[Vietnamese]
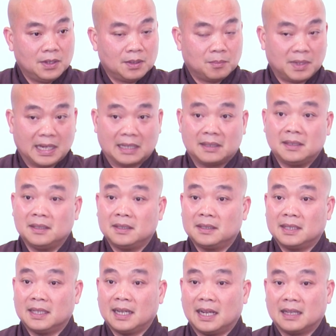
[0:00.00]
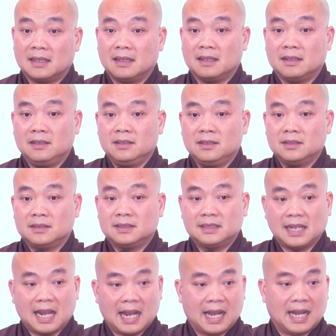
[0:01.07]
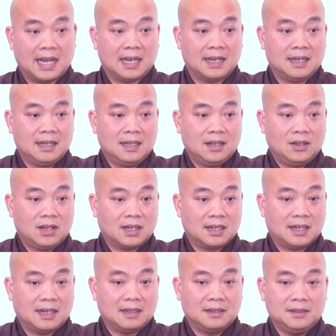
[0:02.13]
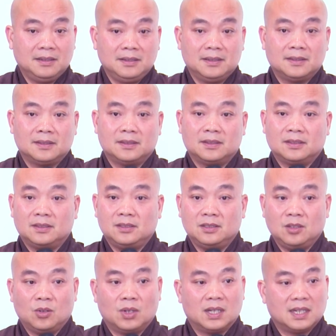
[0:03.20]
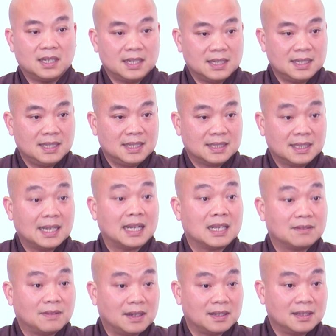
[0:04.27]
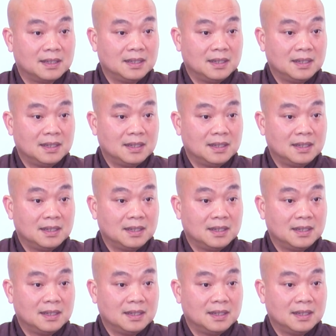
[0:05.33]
mà đặt tên chẳng hạn như là hương trà hoặc là hương hương Huệ chẳng hạn như vậy,